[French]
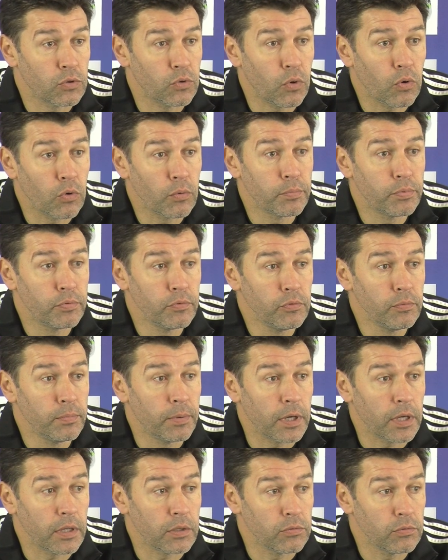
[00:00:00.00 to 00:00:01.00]
corrompus
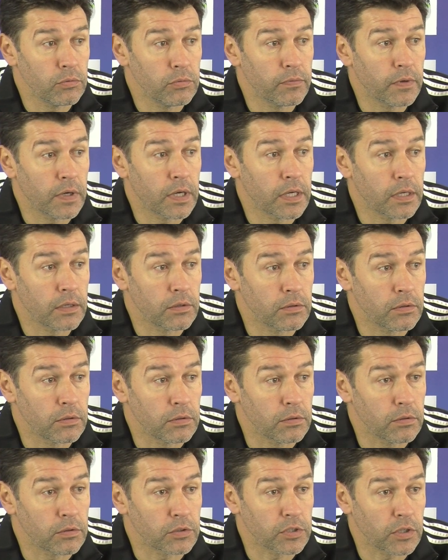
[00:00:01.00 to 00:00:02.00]
par du vin
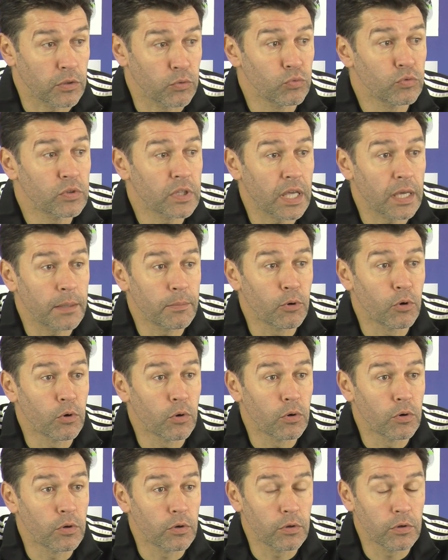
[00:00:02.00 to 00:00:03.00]
sans doute très
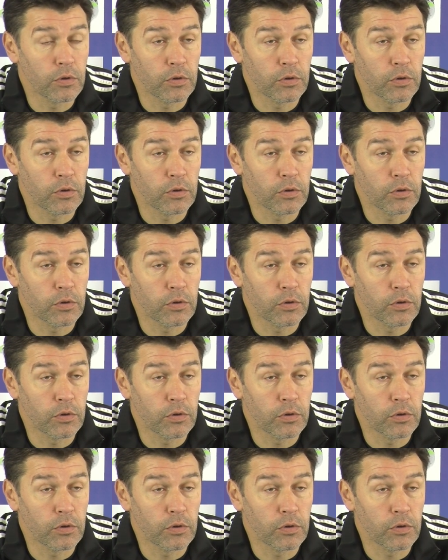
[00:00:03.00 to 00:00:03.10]
bon